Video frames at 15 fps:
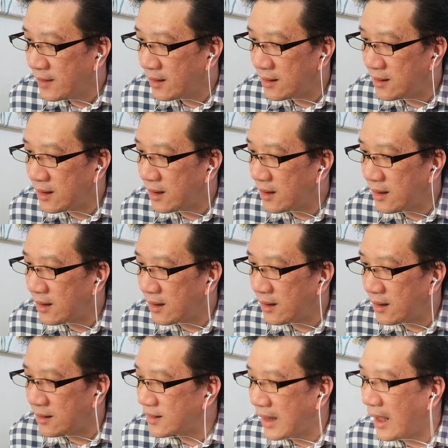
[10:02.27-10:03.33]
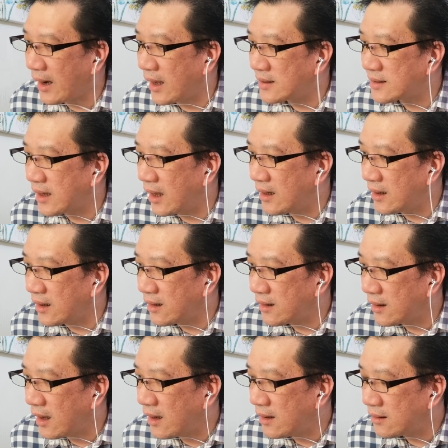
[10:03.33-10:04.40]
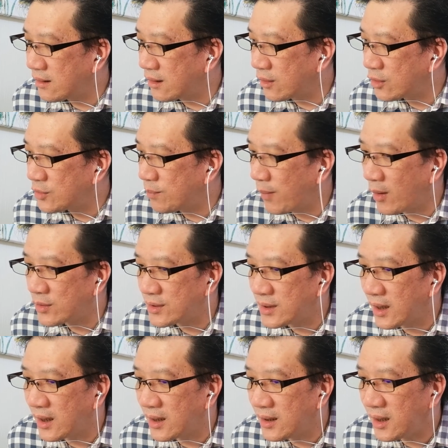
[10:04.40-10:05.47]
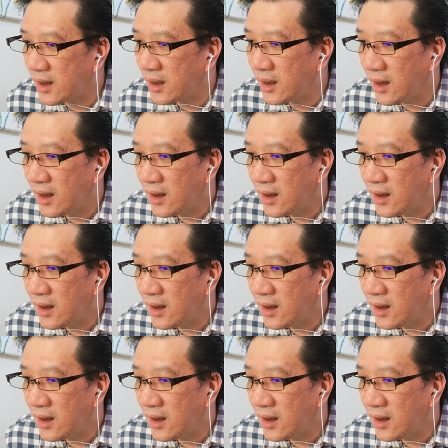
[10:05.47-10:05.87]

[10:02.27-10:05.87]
ini kentara sekali ya terus pausnya ini